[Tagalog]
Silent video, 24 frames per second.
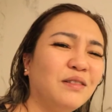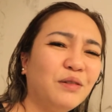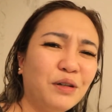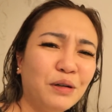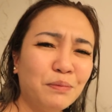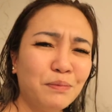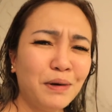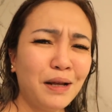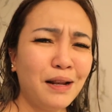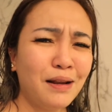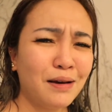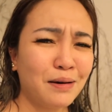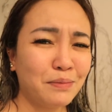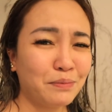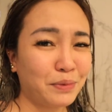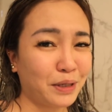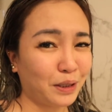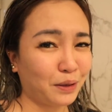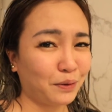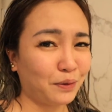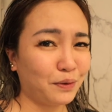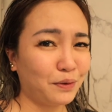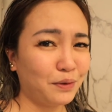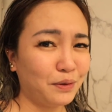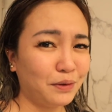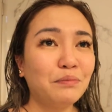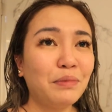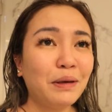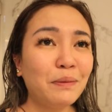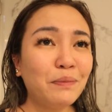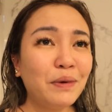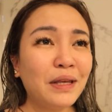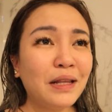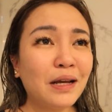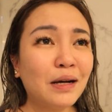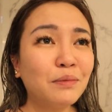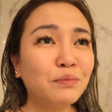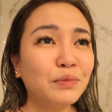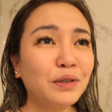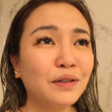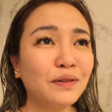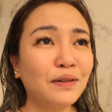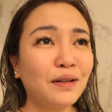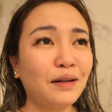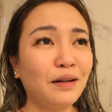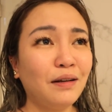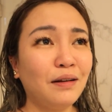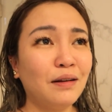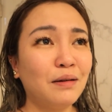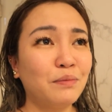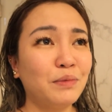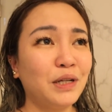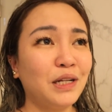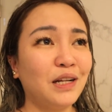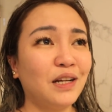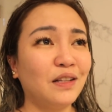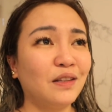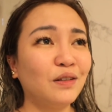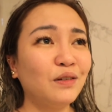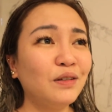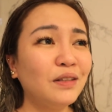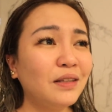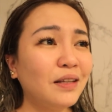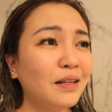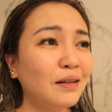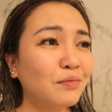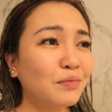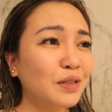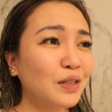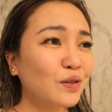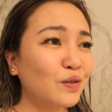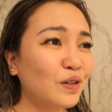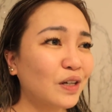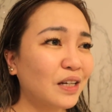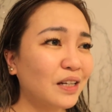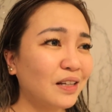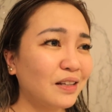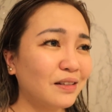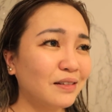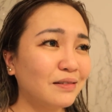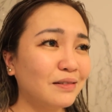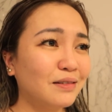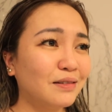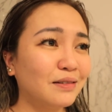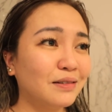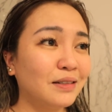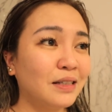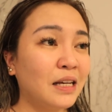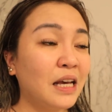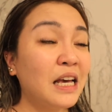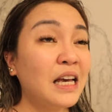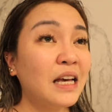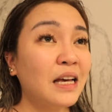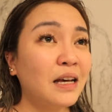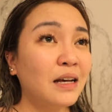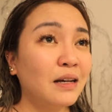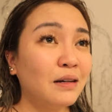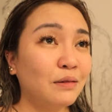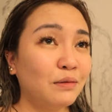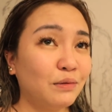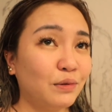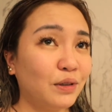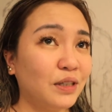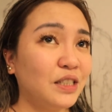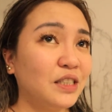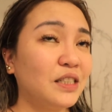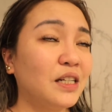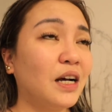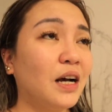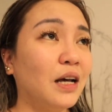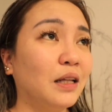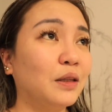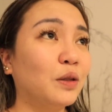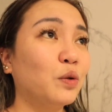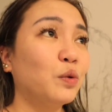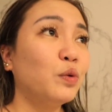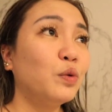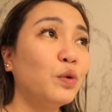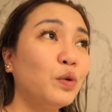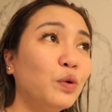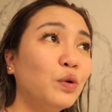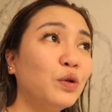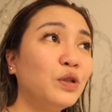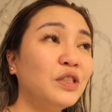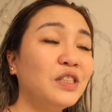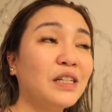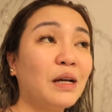Normal lang ba to? Baby number 3 naman na to. Hindi naman ako ganito nung 1 tsaka 2.